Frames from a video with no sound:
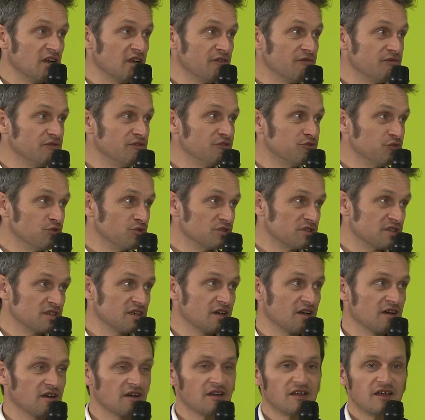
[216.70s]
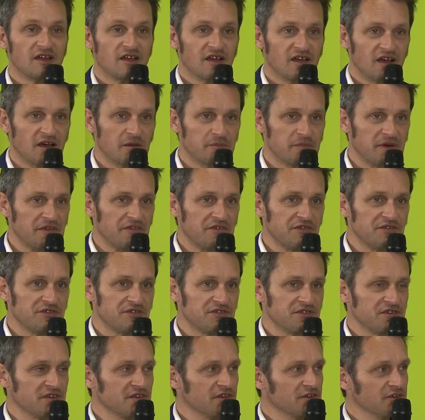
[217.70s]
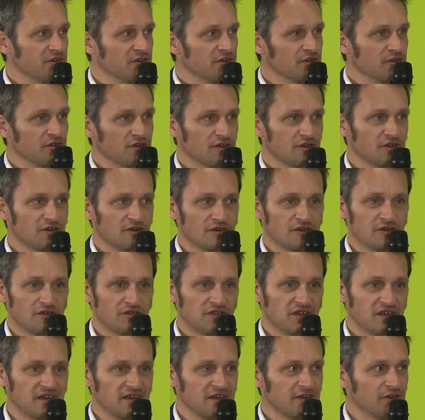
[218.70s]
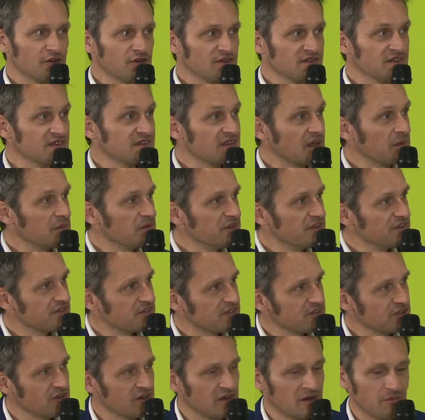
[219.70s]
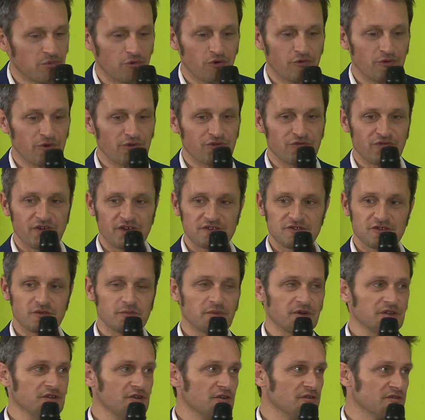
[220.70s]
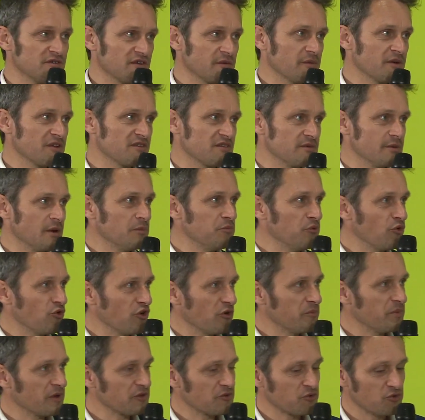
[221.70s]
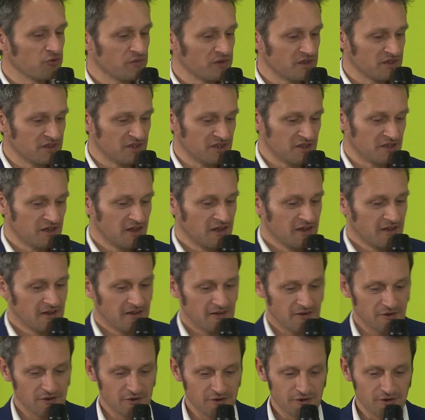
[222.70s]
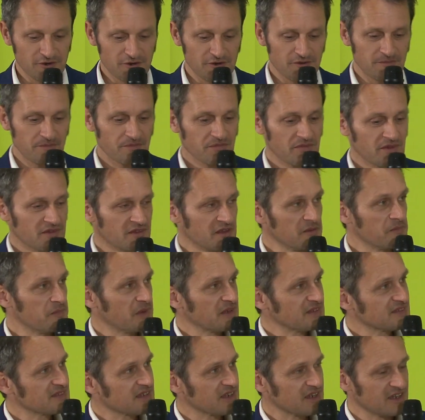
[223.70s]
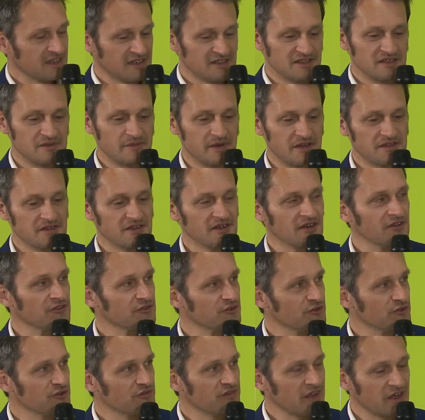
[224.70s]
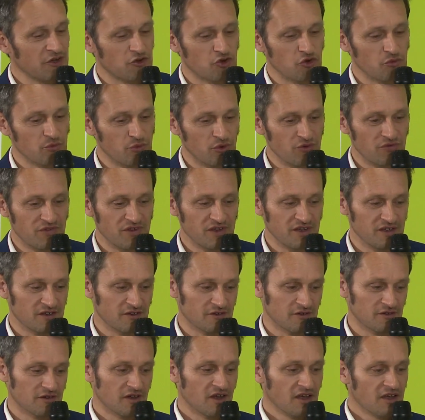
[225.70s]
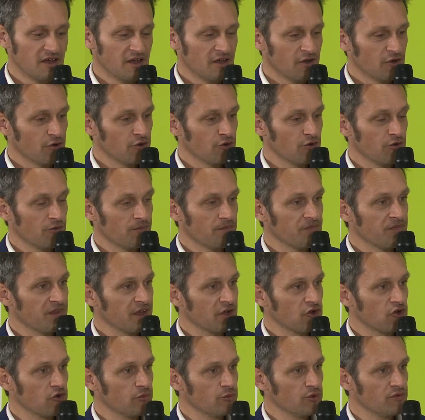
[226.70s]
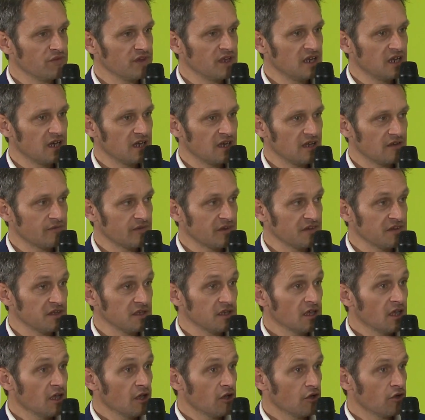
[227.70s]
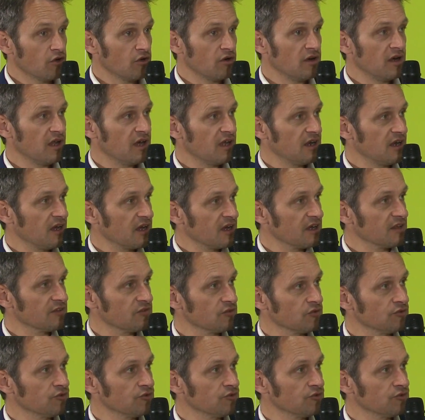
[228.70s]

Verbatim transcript: Lafito, qui est un, pâtissier ah, très établi ici dans la Provence verte, Brignoles Saint-Maximin. Pourquoi pas trouver des, passerelles et des manières d'accommoder euh, d'accommoder la, vanille. Euh, la, raison